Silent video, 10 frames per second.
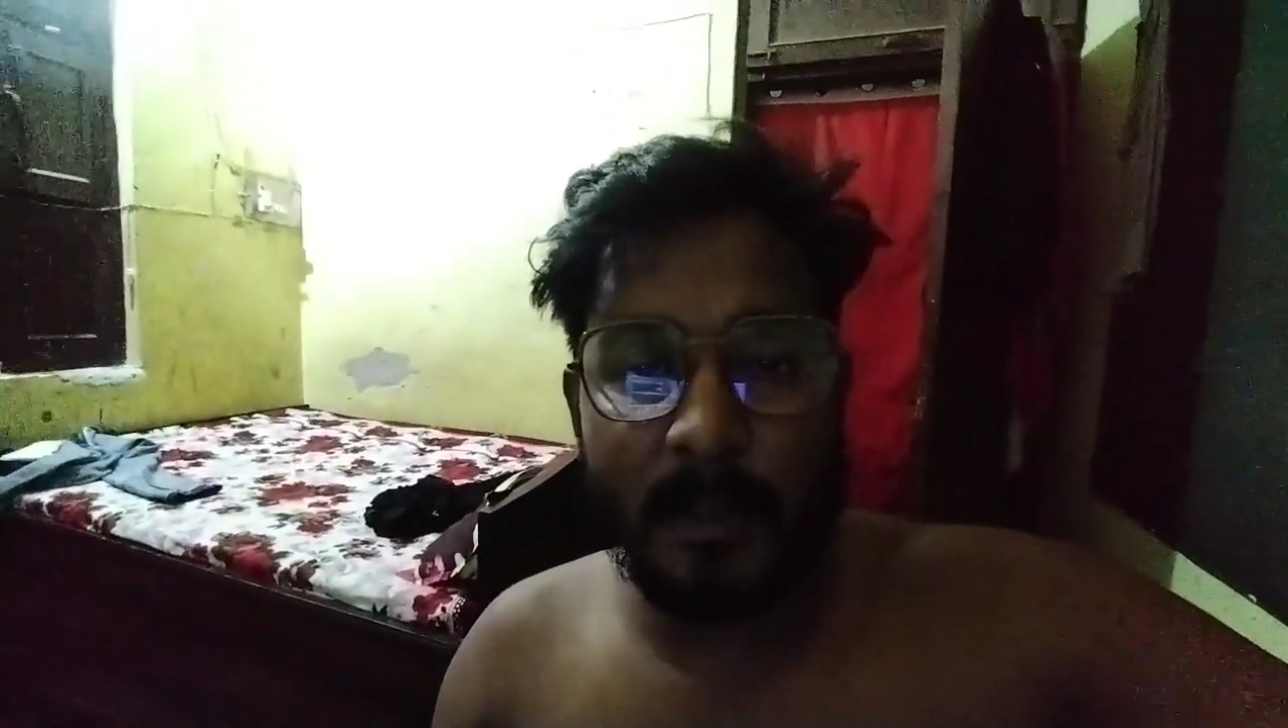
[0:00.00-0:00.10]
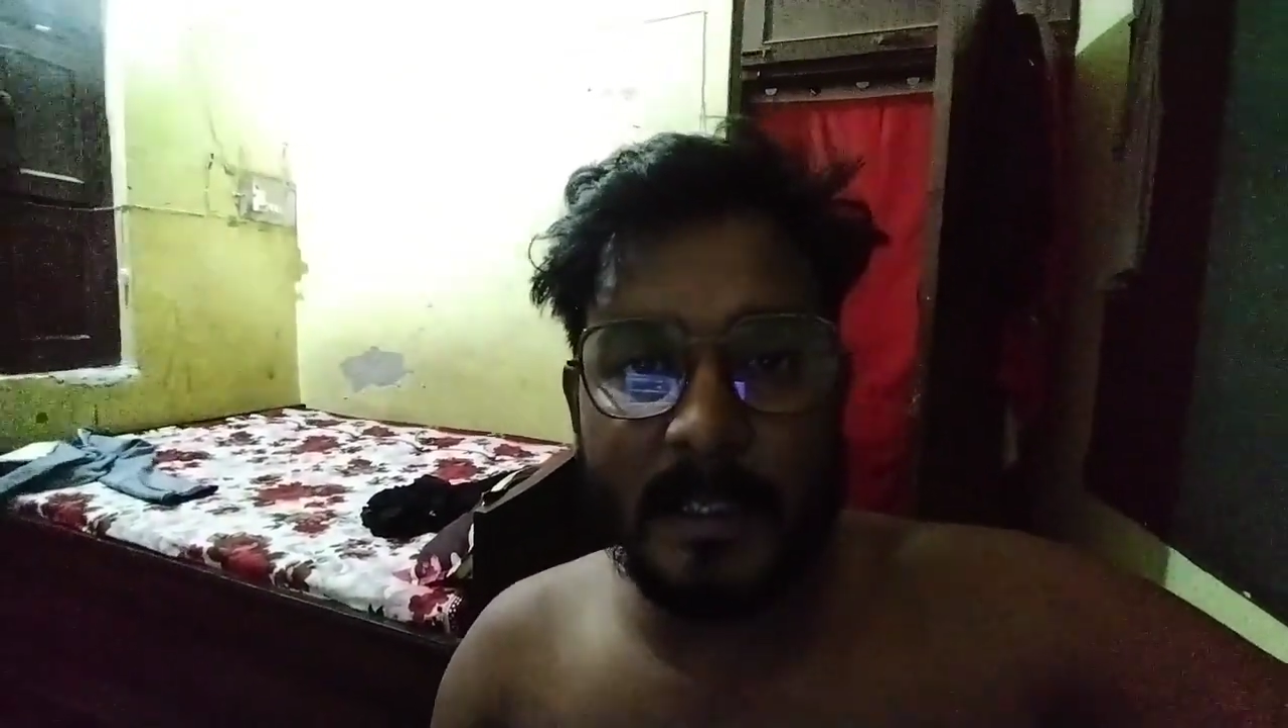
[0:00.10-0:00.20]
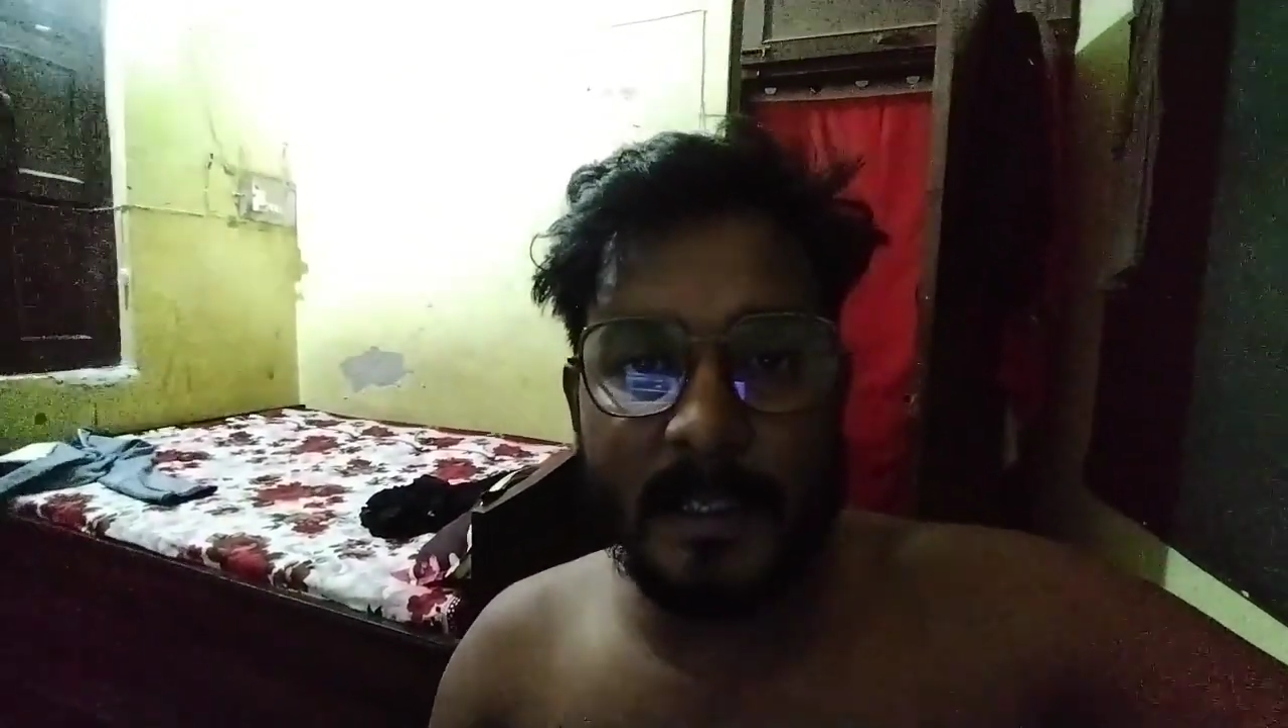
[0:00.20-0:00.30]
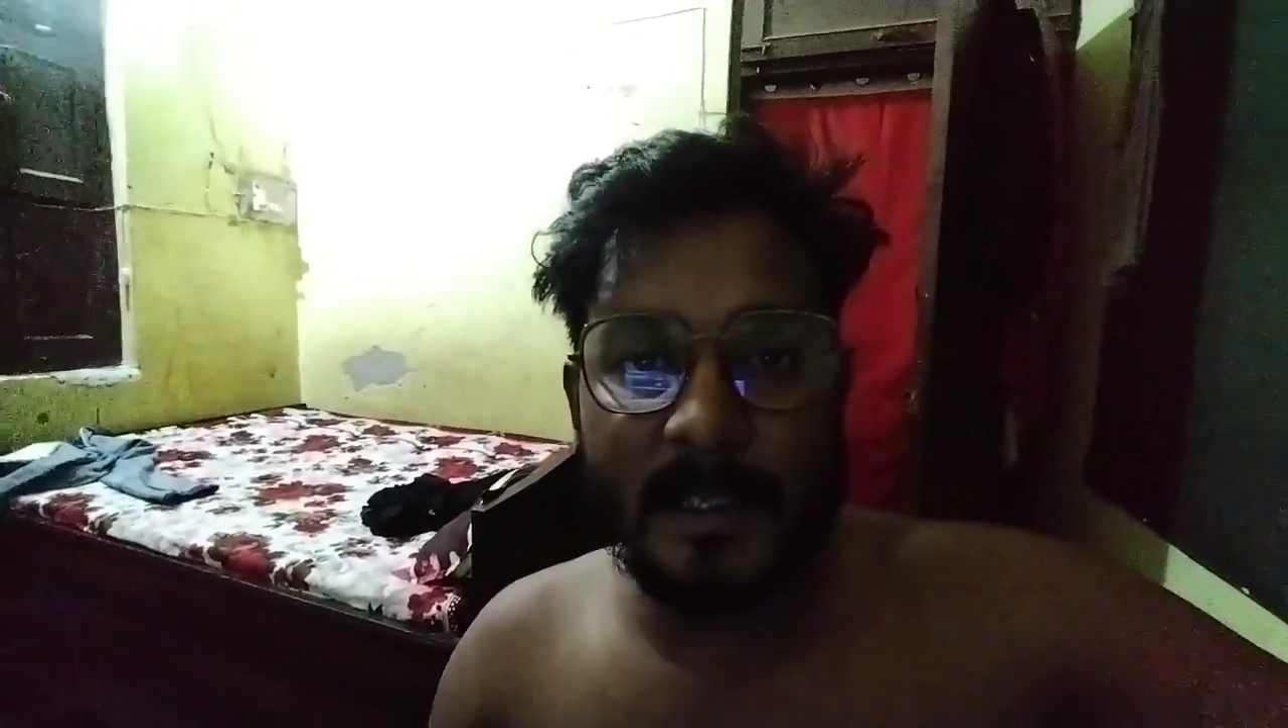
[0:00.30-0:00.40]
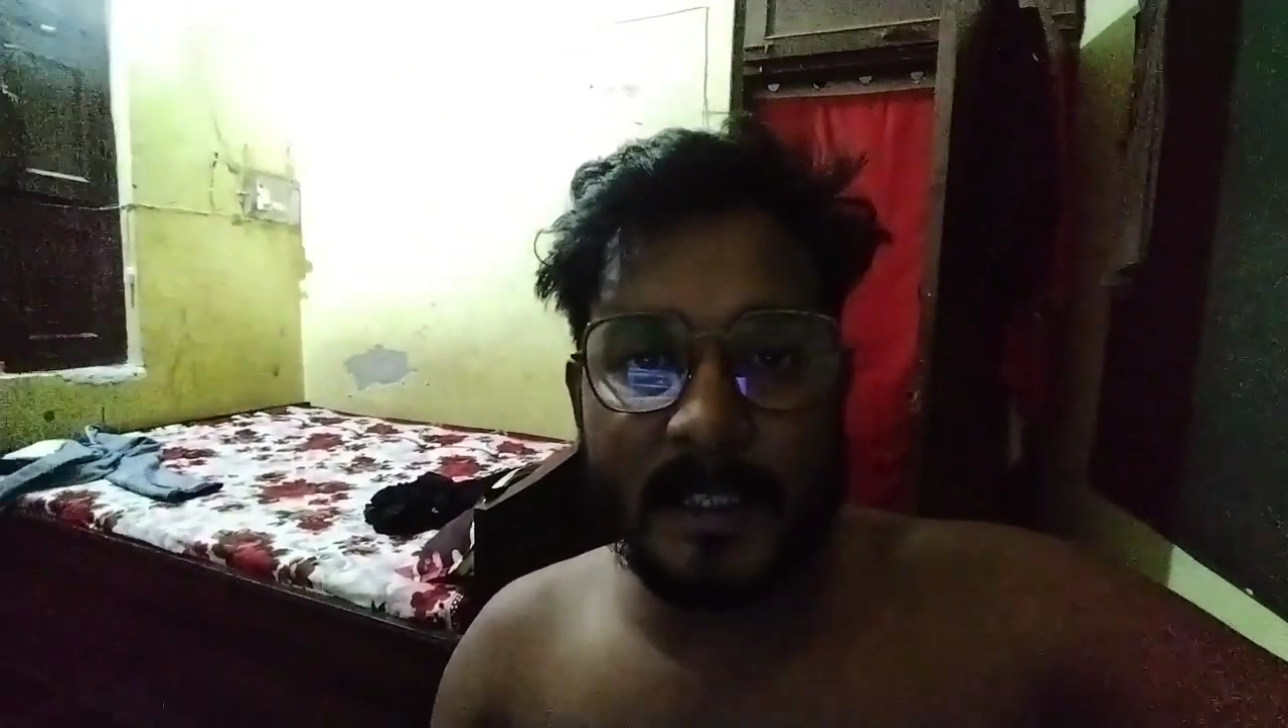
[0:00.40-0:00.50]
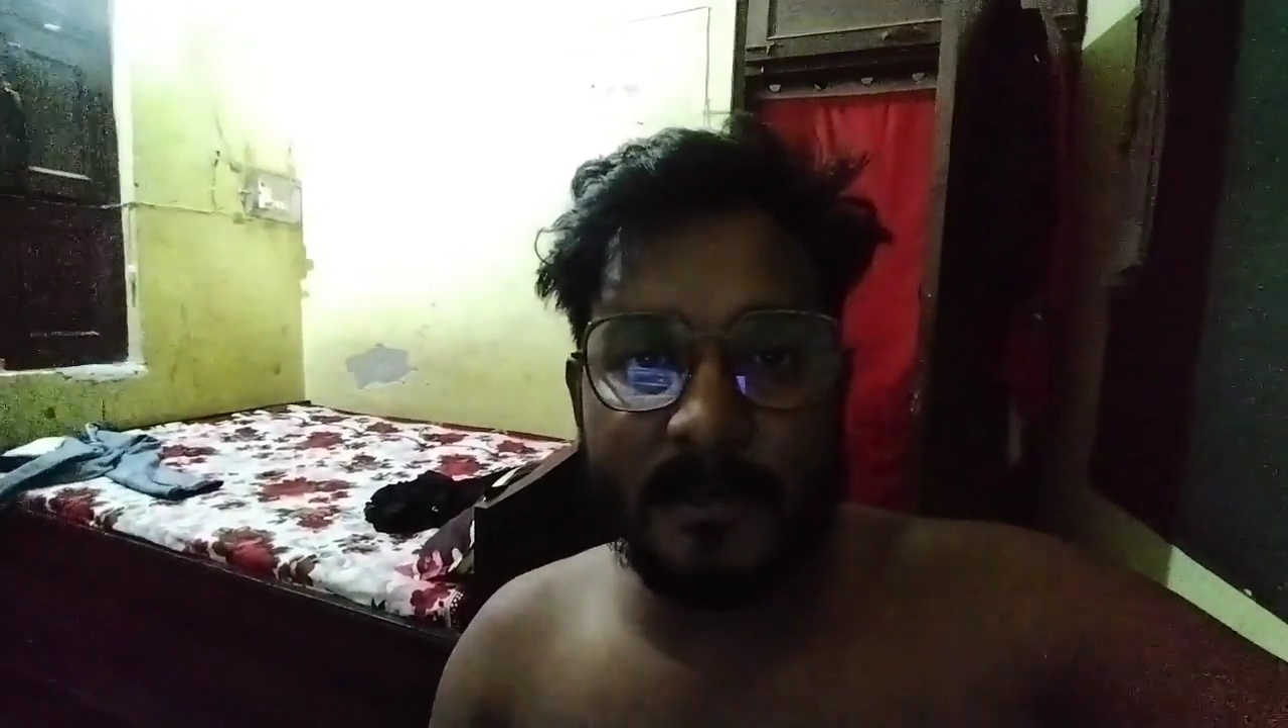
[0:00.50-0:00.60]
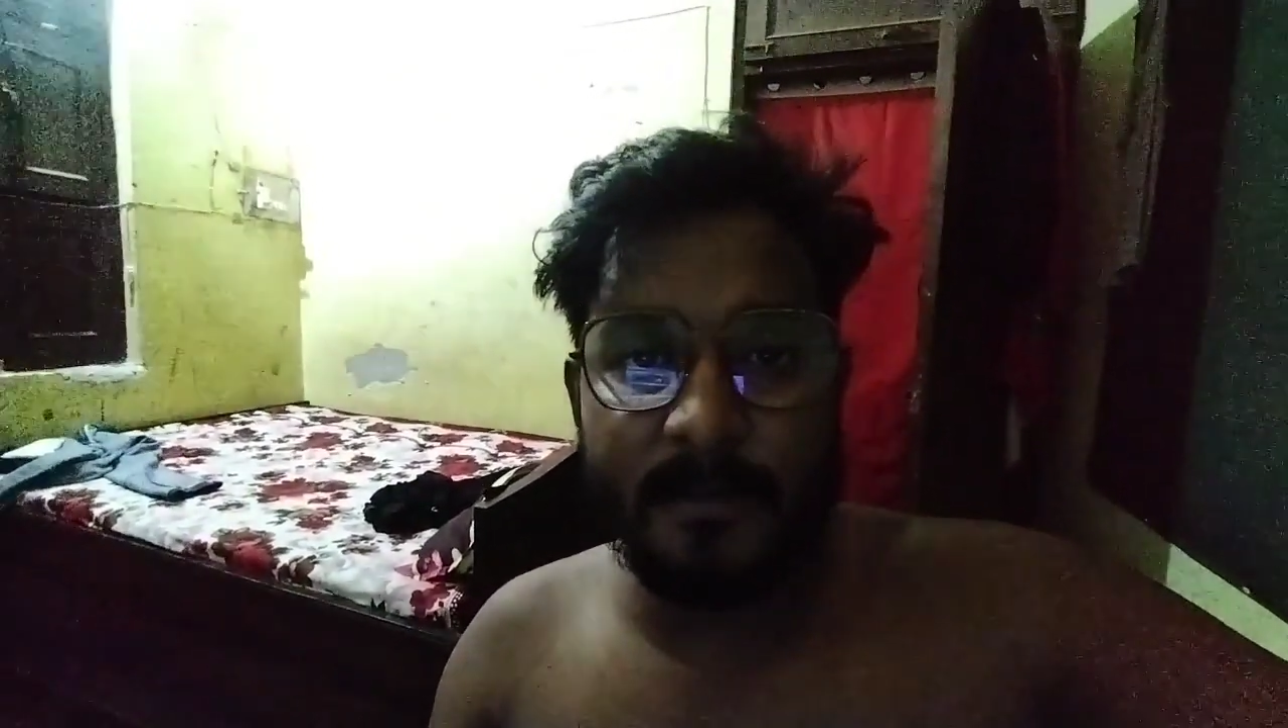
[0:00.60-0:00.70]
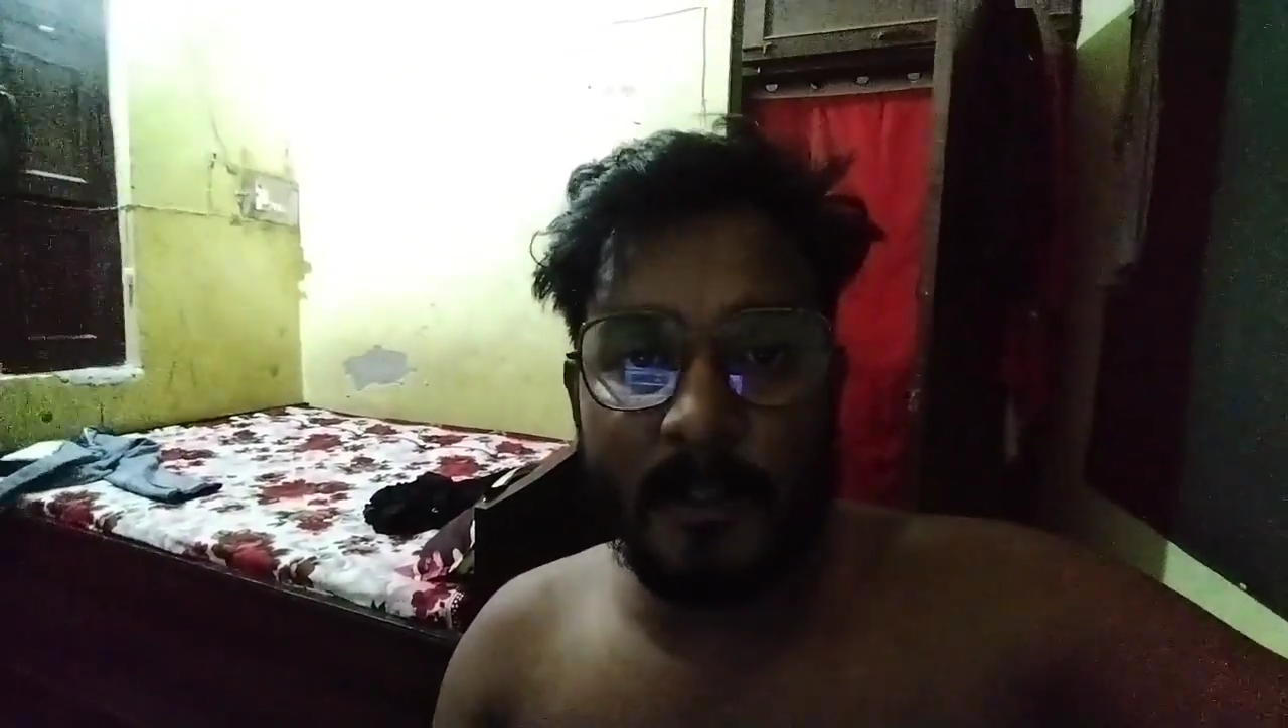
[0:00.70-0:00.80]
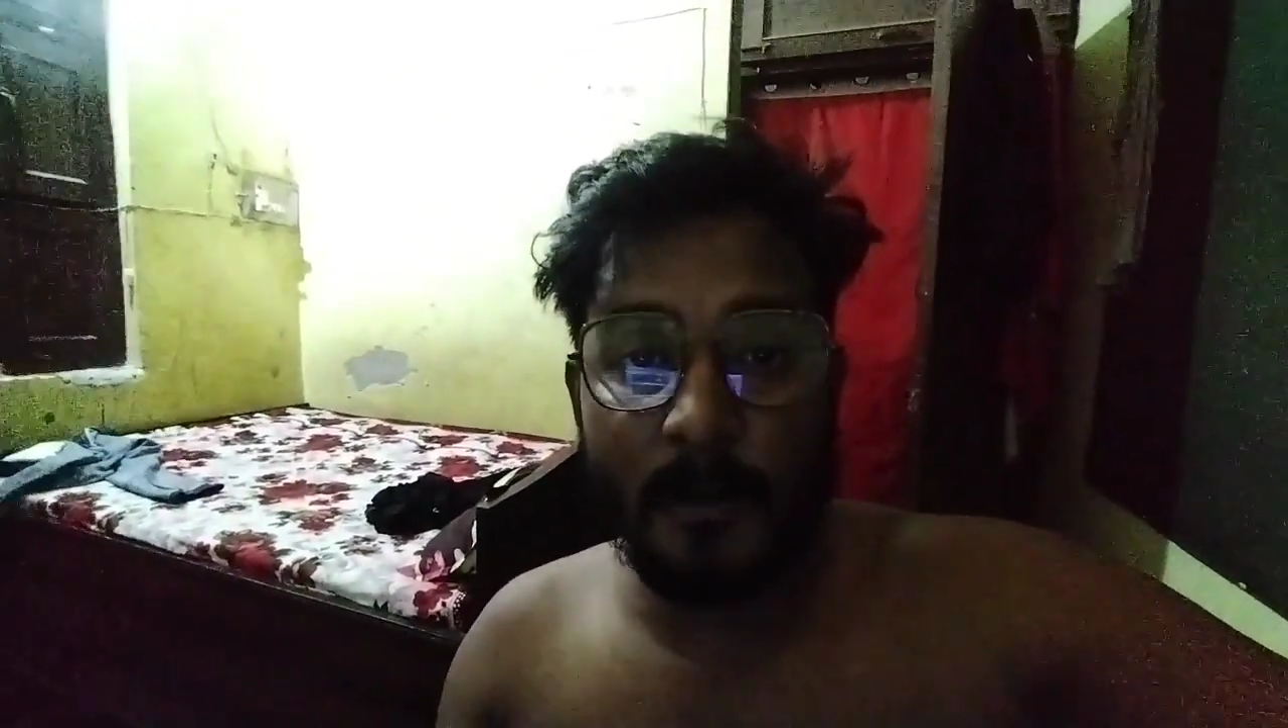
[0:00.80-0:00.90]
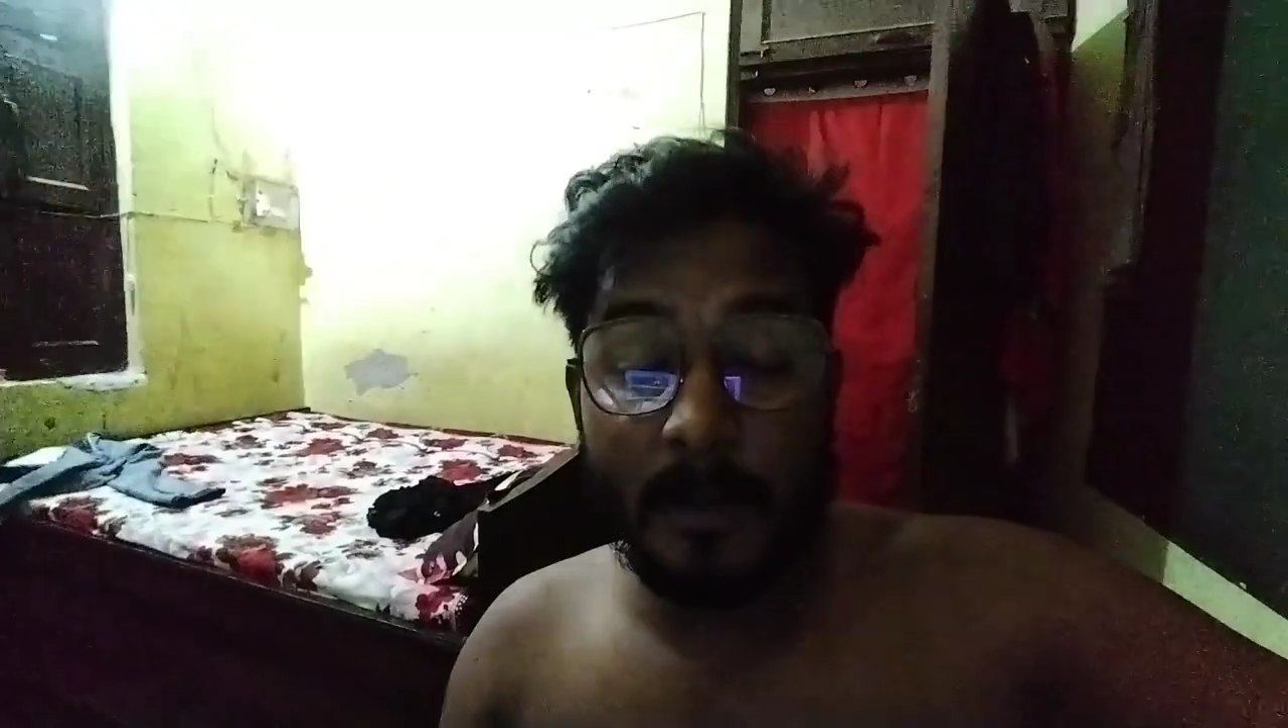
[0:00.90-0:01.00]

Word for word: मिलते हैं नेक्स्ट वीडियो